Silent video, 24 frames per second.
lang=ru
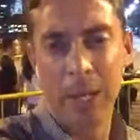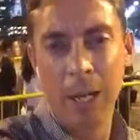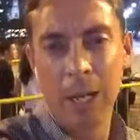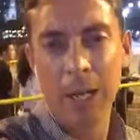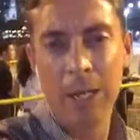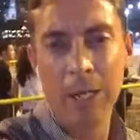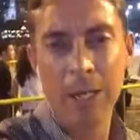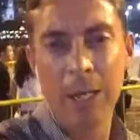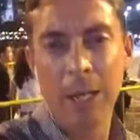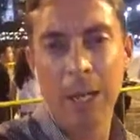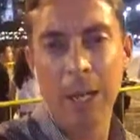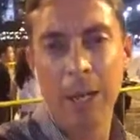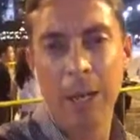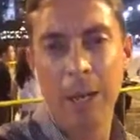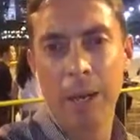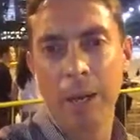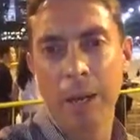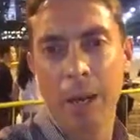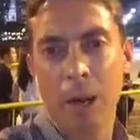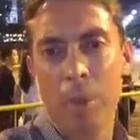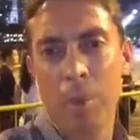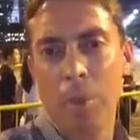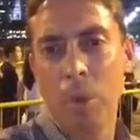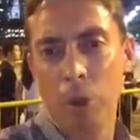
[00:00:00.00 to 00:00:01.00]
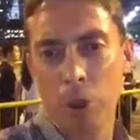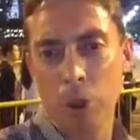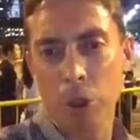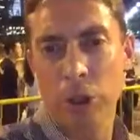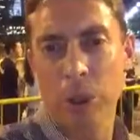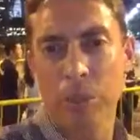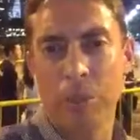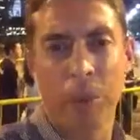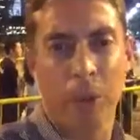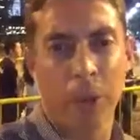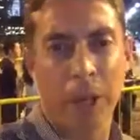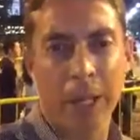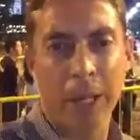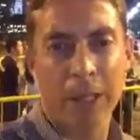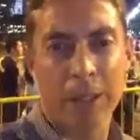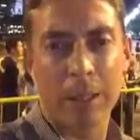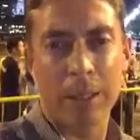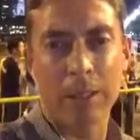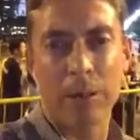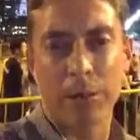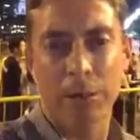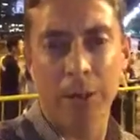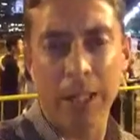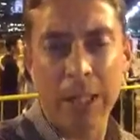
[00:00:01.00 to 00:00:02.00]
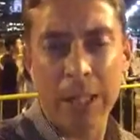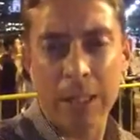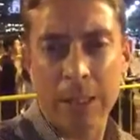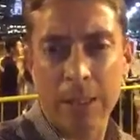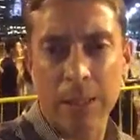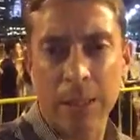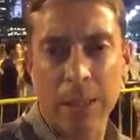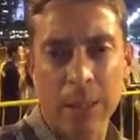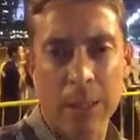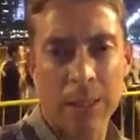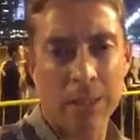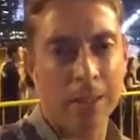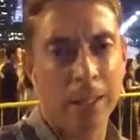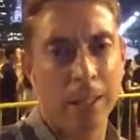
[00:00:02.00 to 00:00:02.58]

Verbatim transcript: где можно будет двигаться,